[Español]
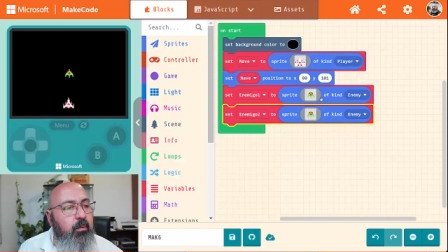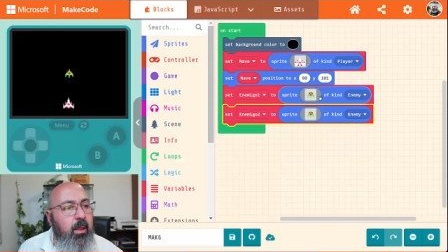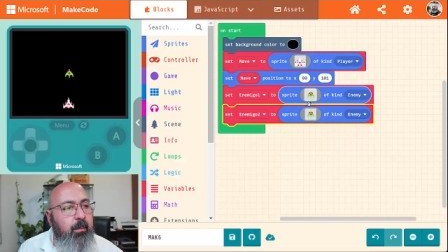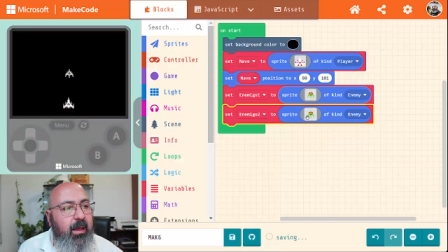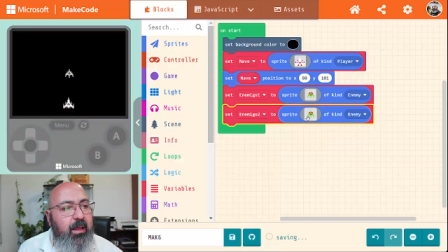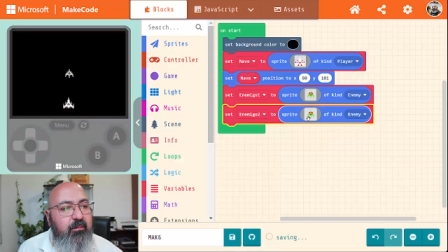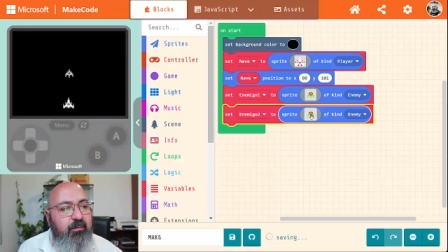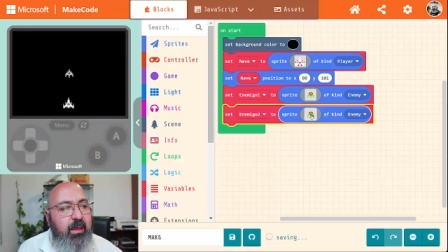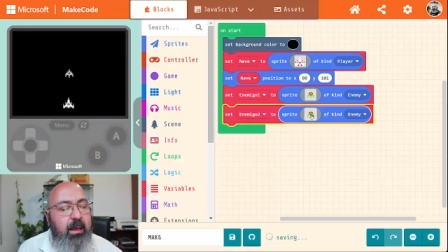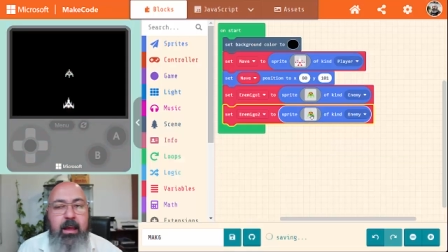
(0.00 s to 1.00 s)
una imagen
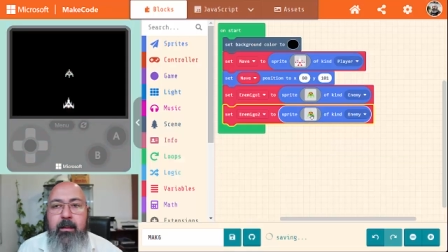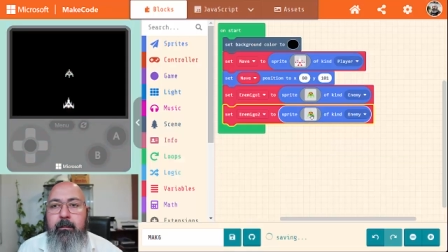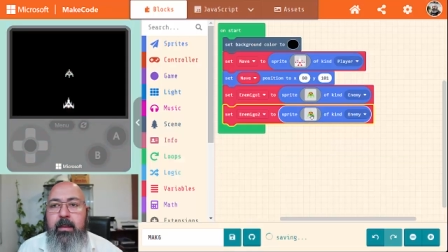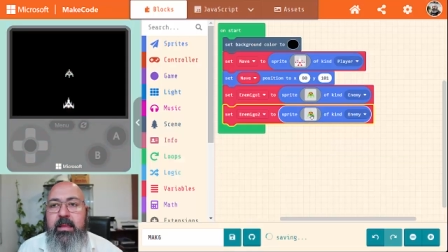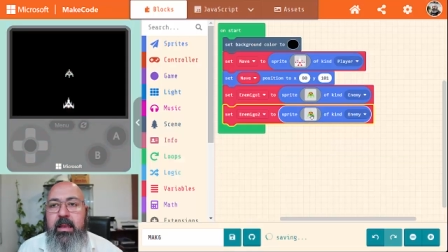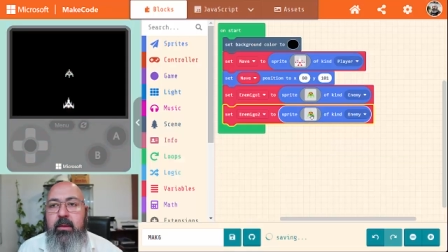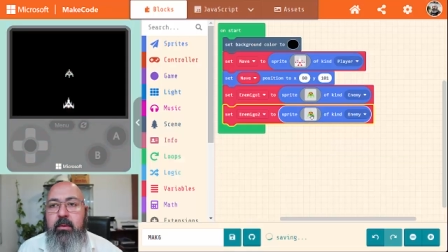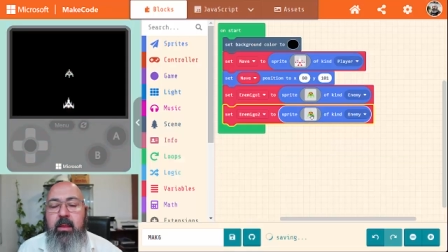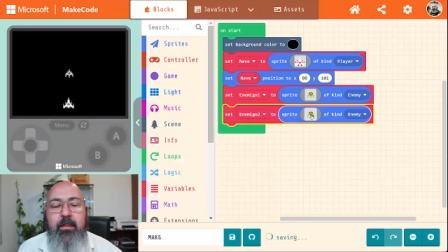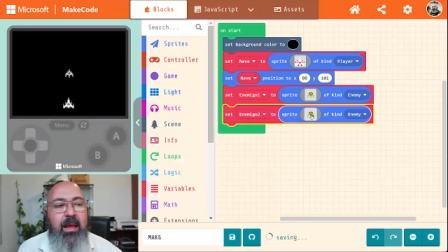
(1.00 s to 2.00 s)
fija, va a tener
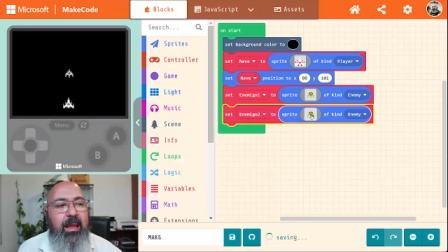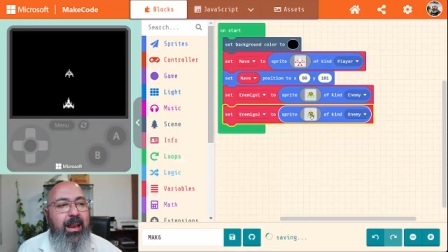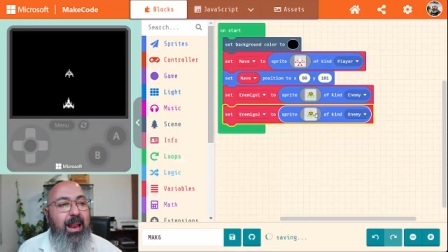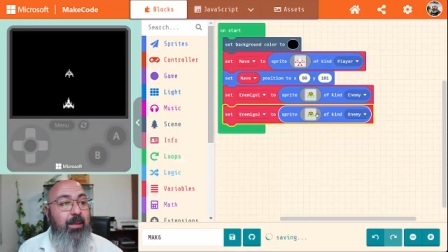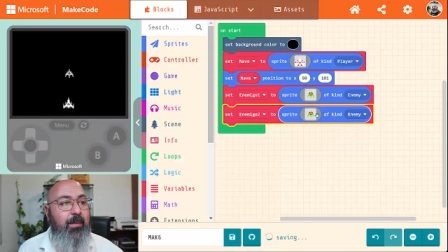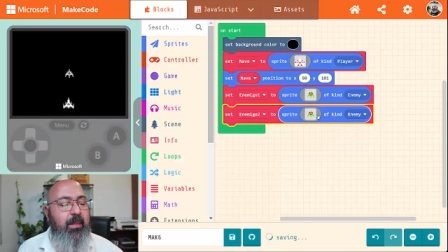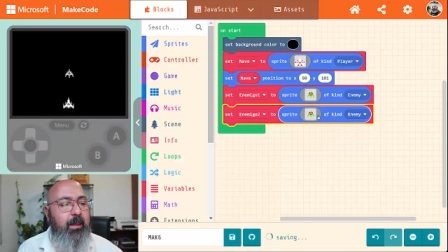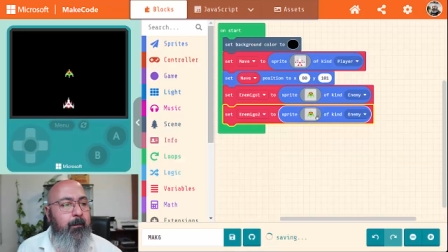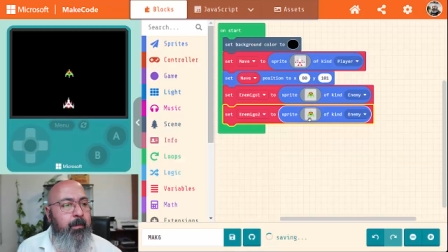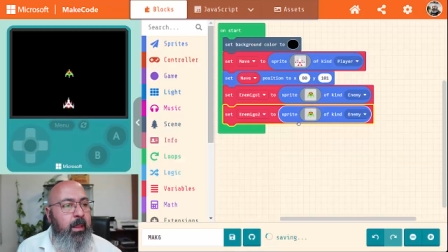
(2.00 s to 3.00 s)
una imagen animada.